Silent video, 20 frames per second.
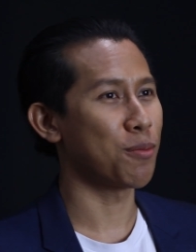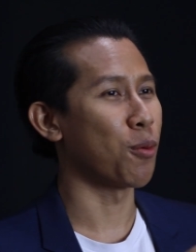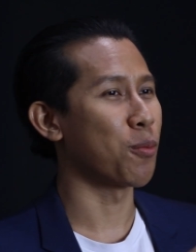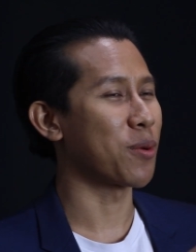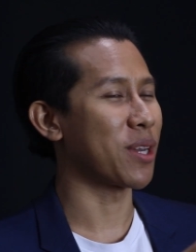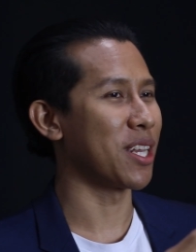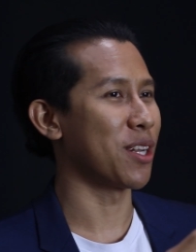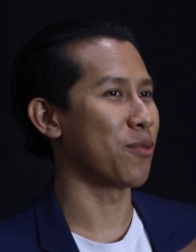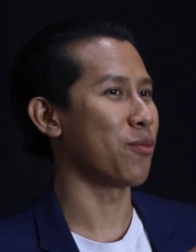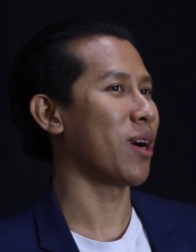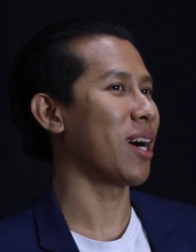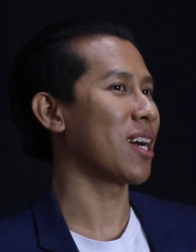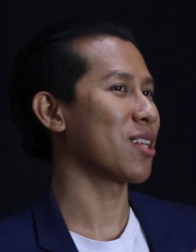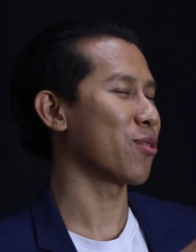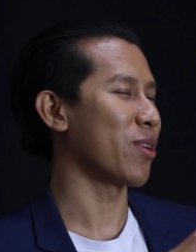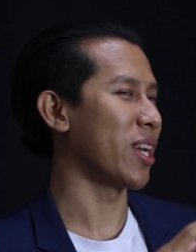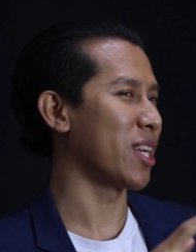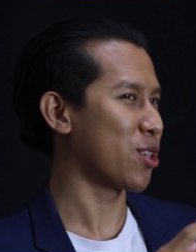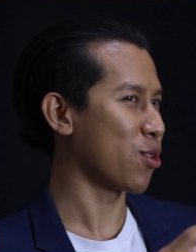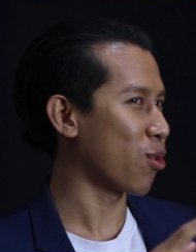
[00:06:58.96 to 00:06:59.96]
ผมคิดว่าตัว
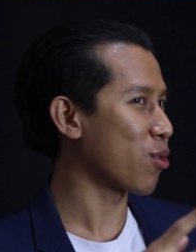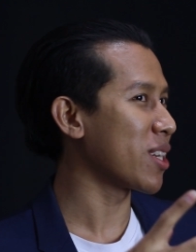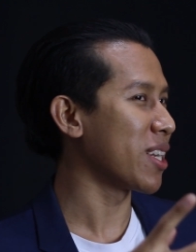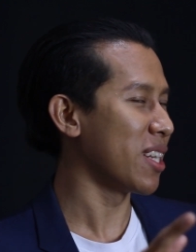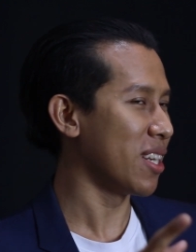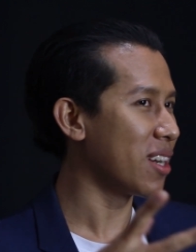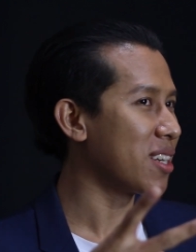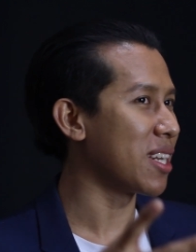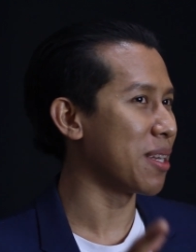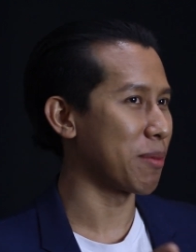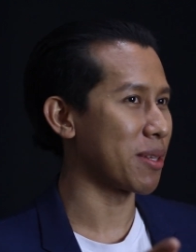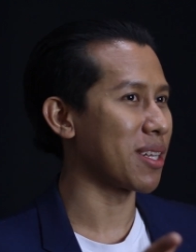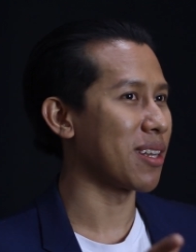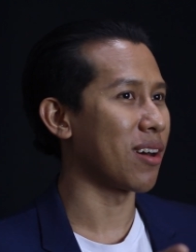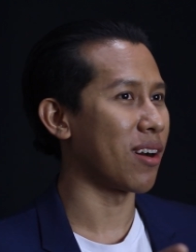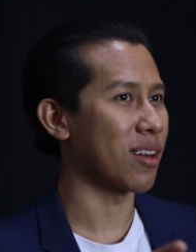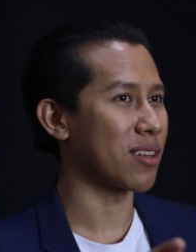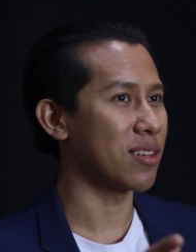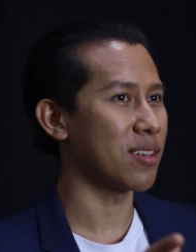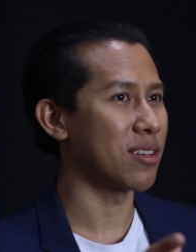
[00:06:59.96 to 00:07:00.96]
เองโชคดีเรื่องนี้มาตล
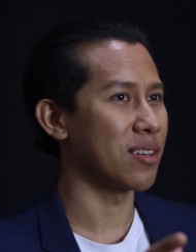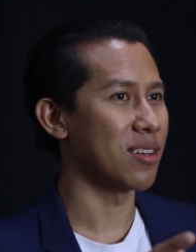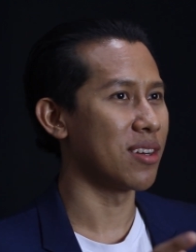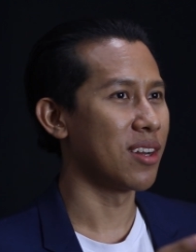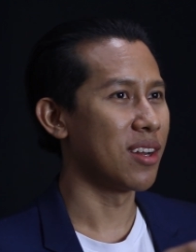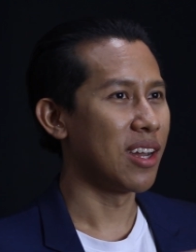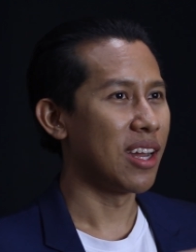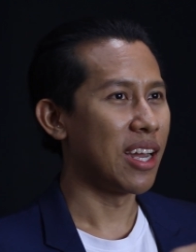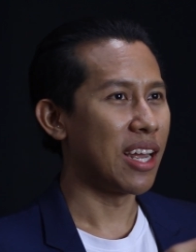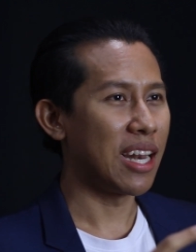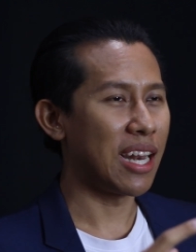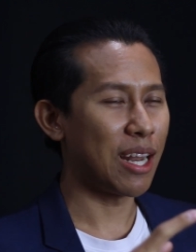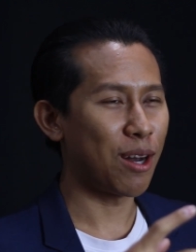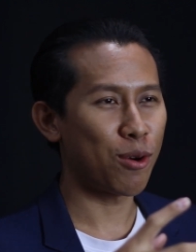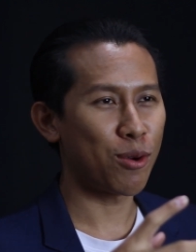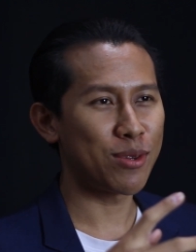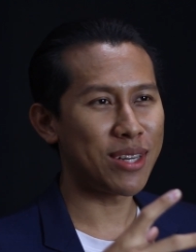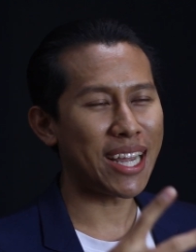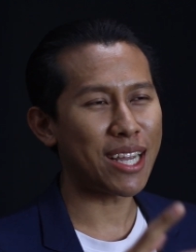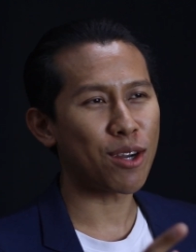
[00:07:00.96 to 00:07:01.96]
อดคือ เรา
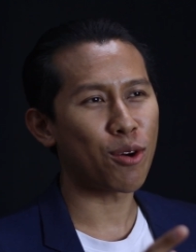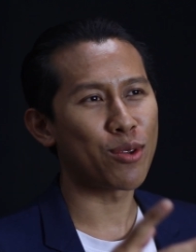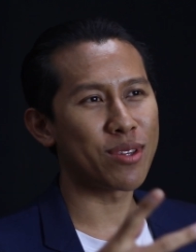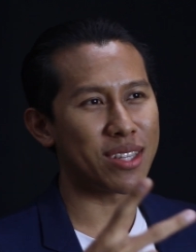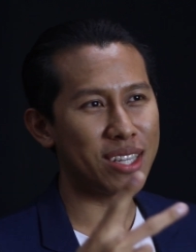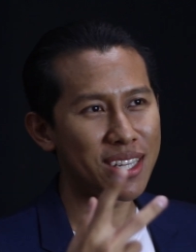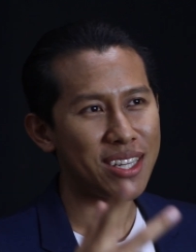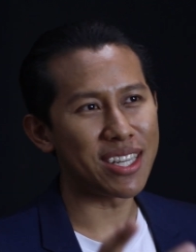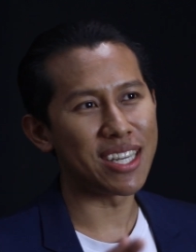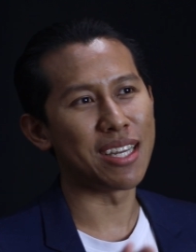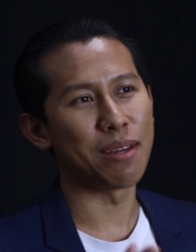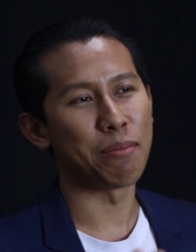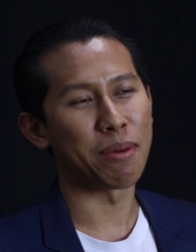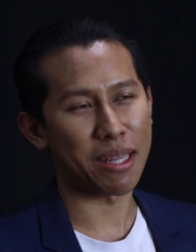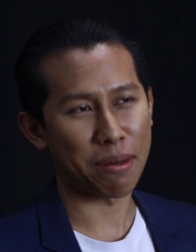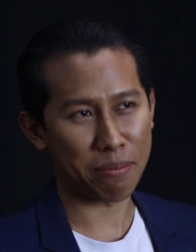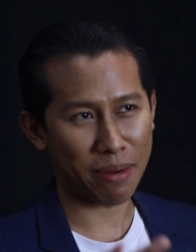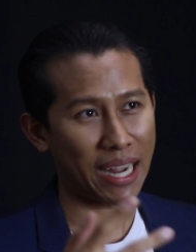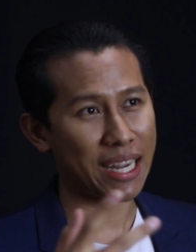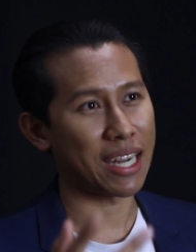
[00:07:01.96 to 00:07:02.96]
ได้คนที่ดีมา
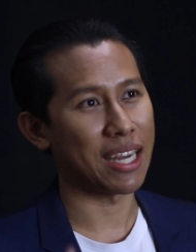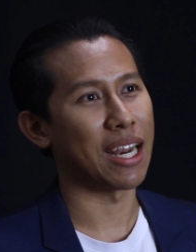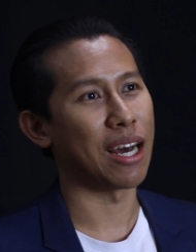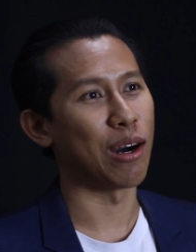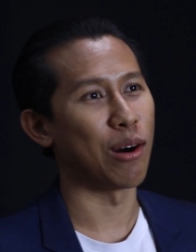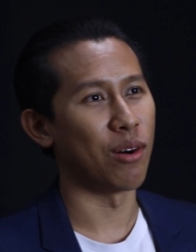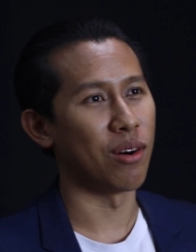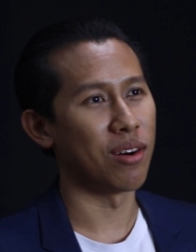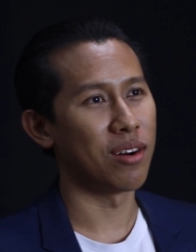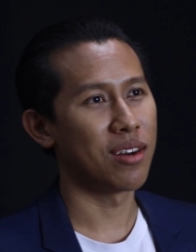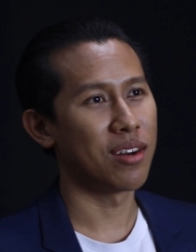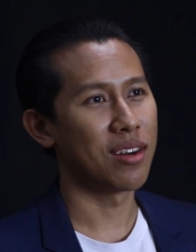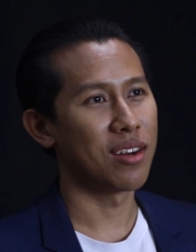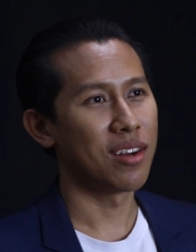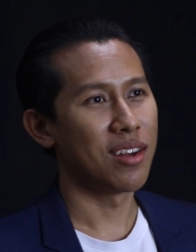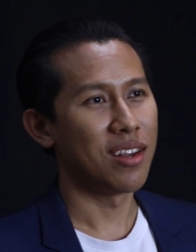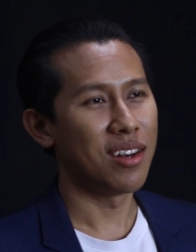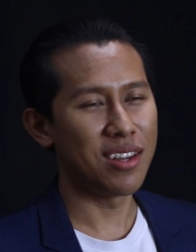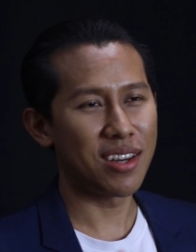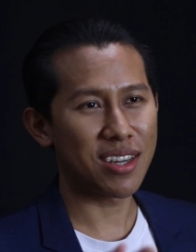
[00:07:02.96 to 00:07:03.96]
ทำงานกับเรา
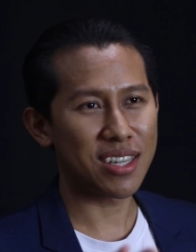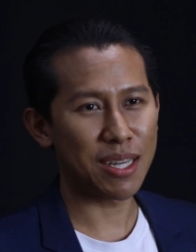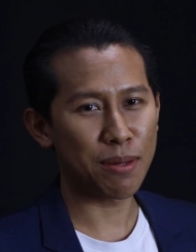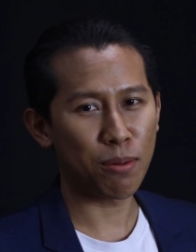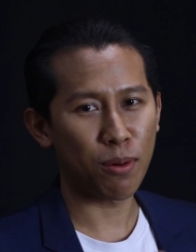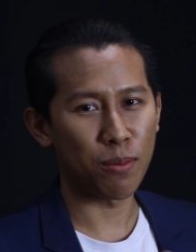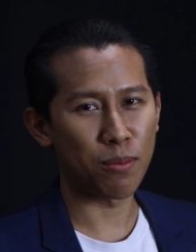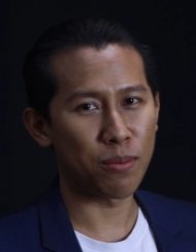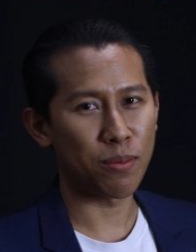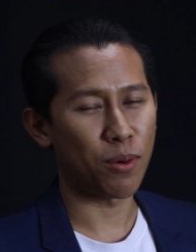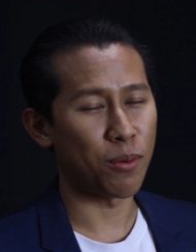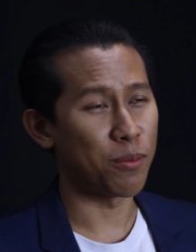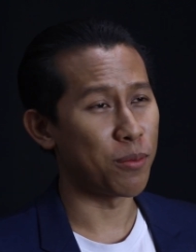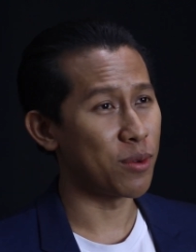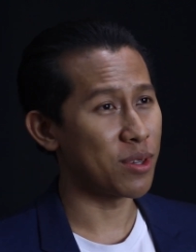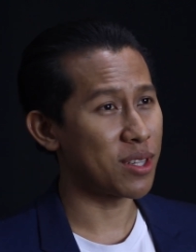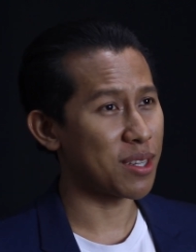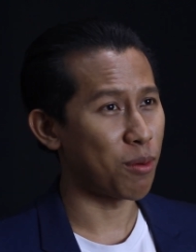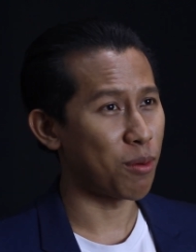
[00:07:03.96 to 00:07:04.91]
เรื่องนี้ผมผมรู้สึก